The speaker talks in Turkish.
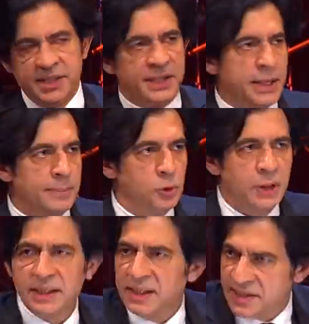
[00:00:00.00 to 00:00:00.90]
eskiden
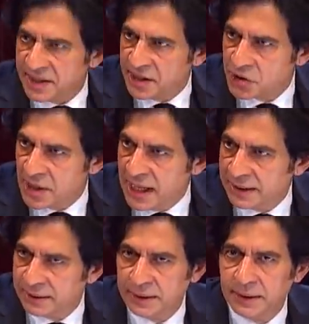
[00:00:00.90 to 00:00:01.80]
bunlar
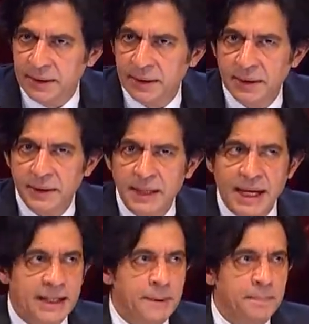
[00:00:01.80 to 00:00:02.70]
gazetecilerdi.
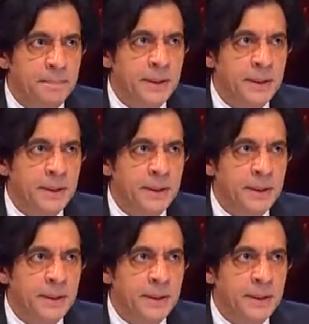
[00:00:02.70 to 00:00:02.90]
Yani